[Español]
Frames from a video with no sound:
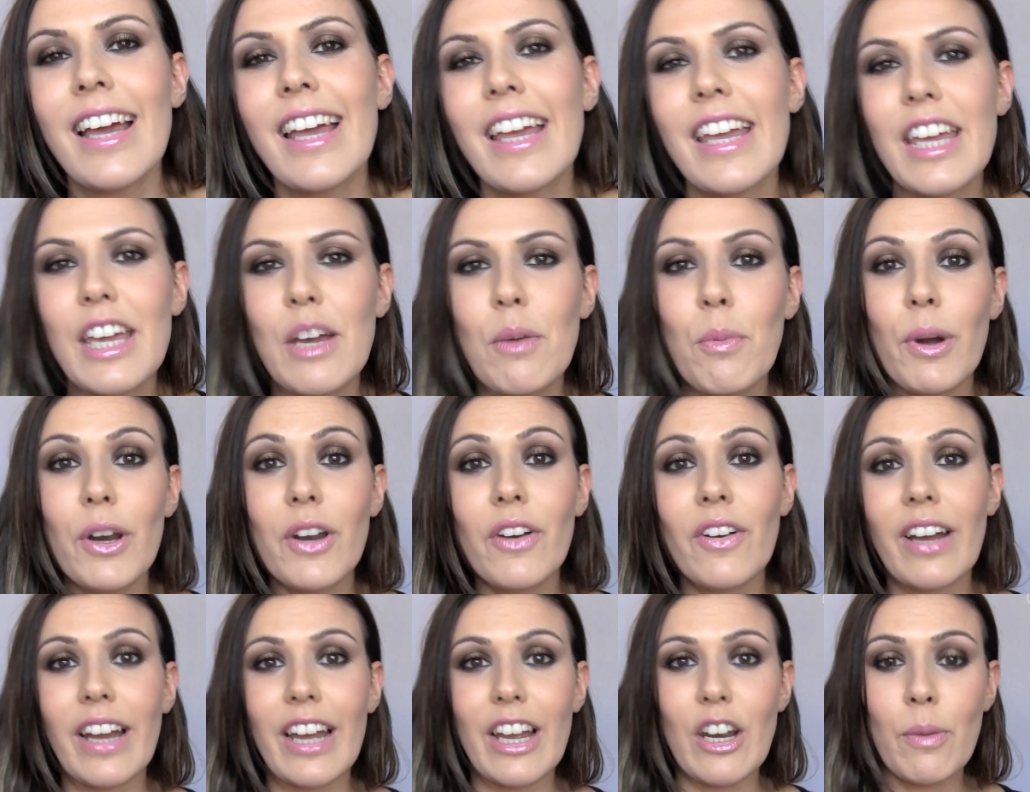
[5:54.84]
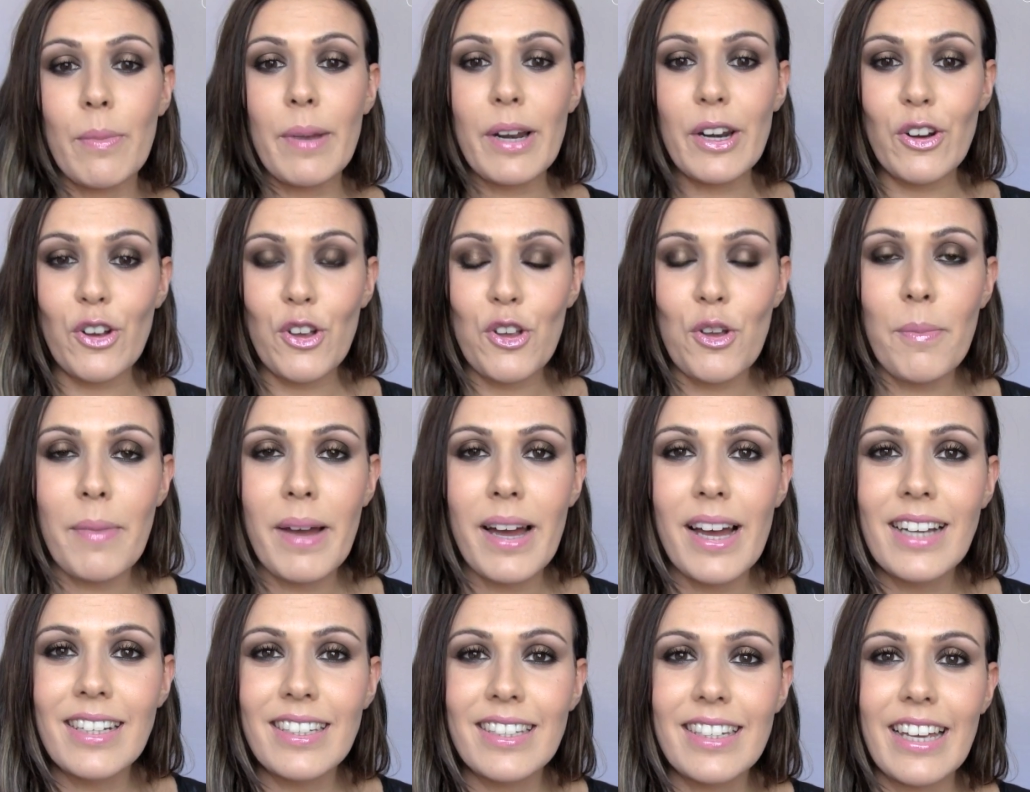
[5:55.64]
Y bueno, que no me enrollo
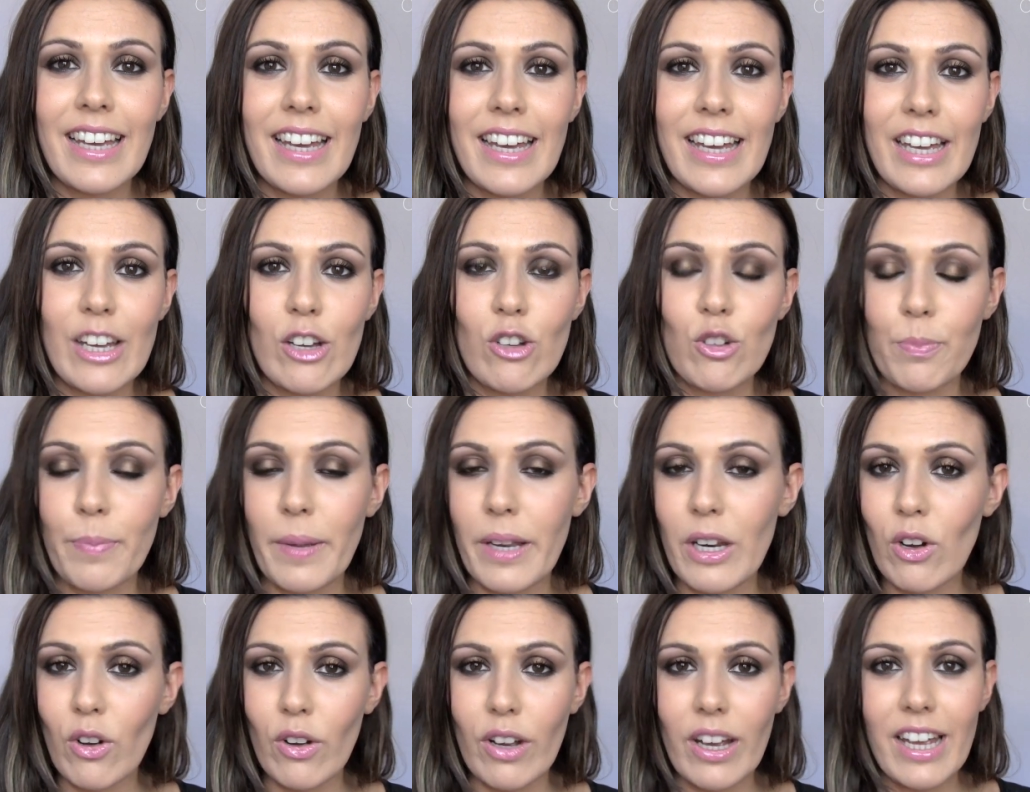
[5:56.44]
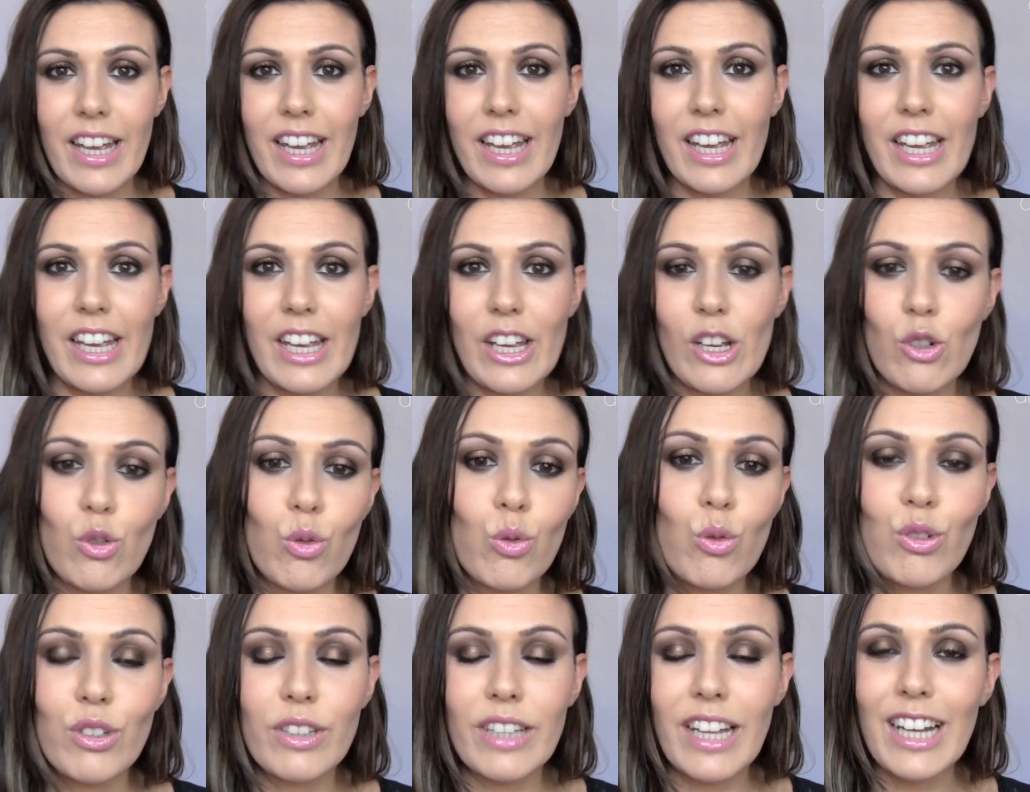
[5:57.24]
más, que espero que os
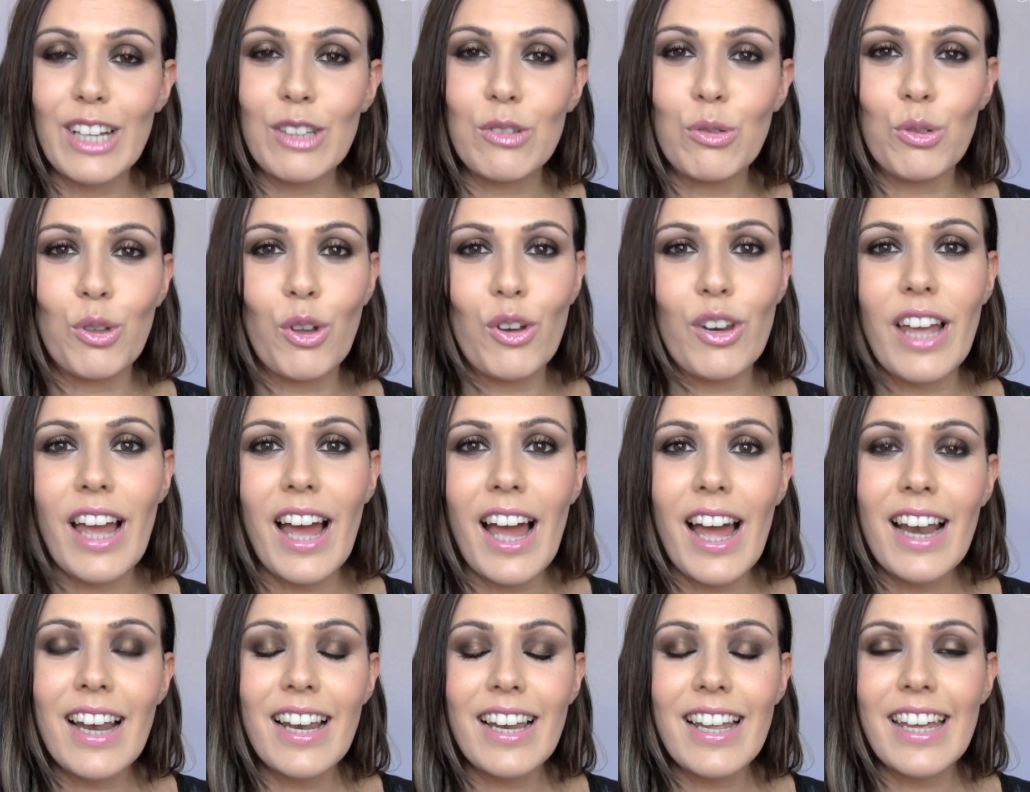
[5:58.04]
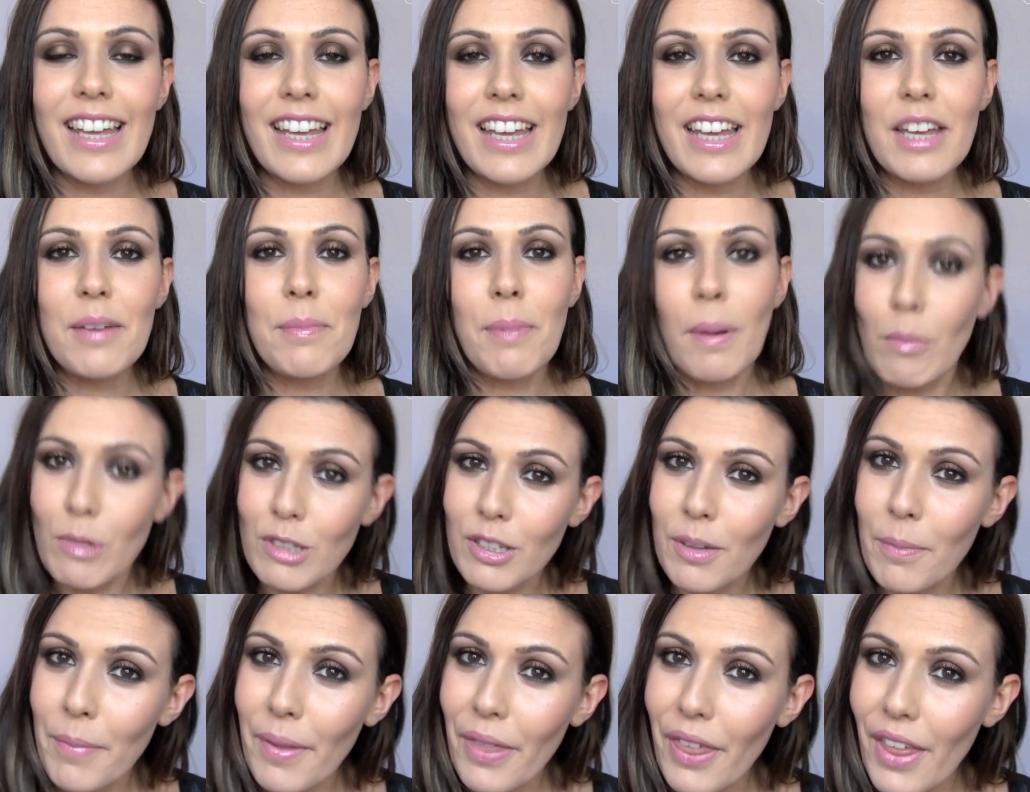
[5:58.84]
guste el tutorial y
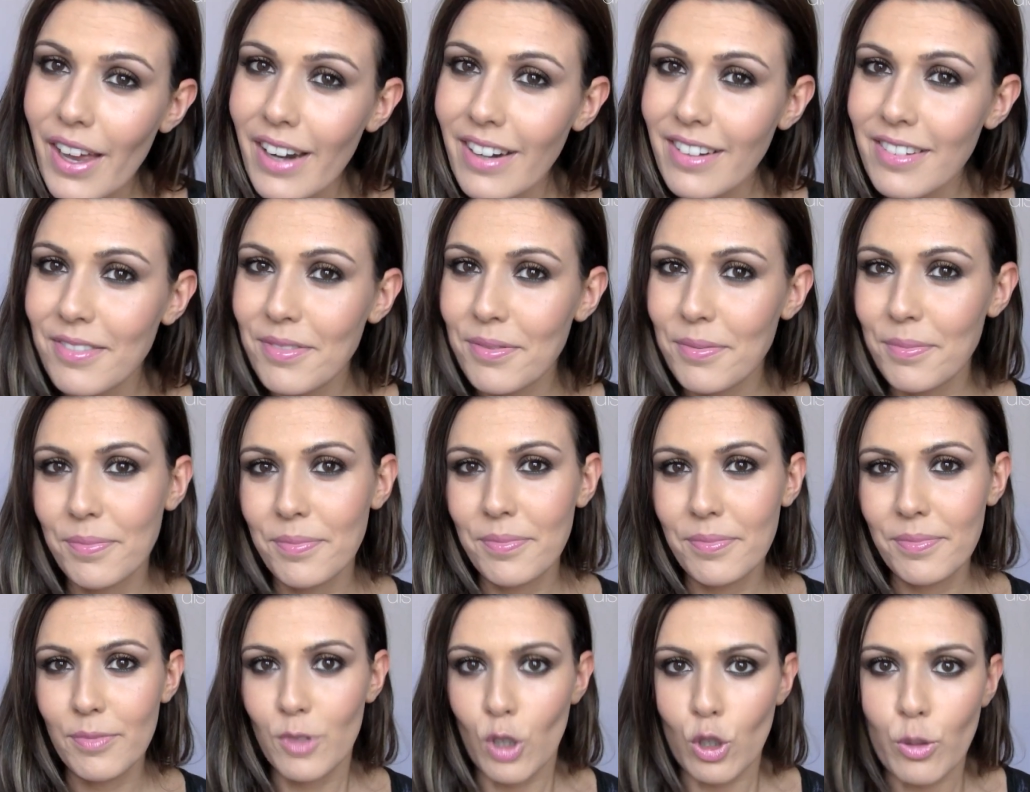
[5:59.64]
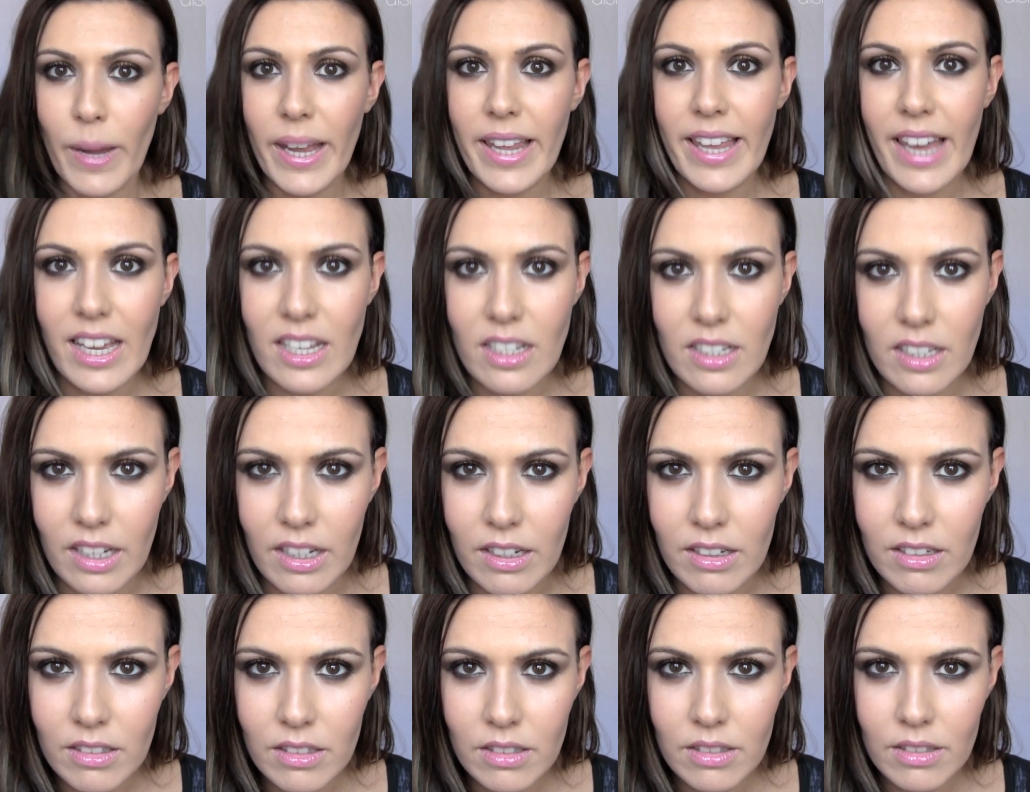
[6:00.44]
vamos a empezar. No os vayáis,
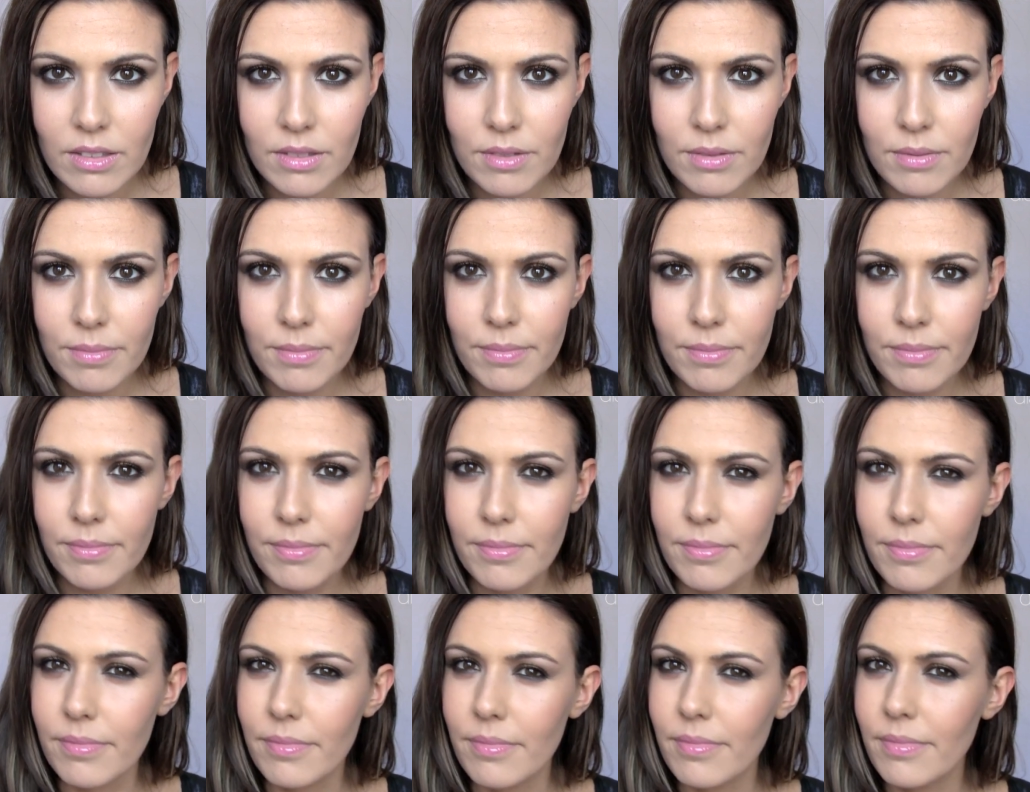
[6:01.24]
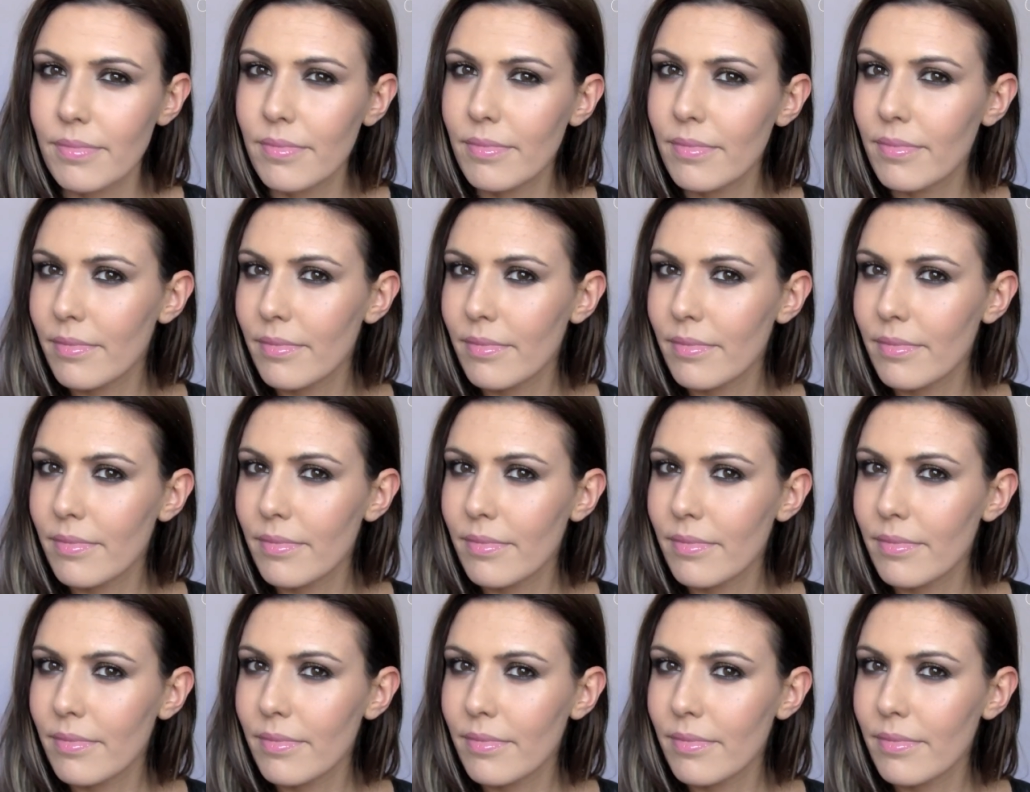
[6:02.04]
¿eh? Hmm.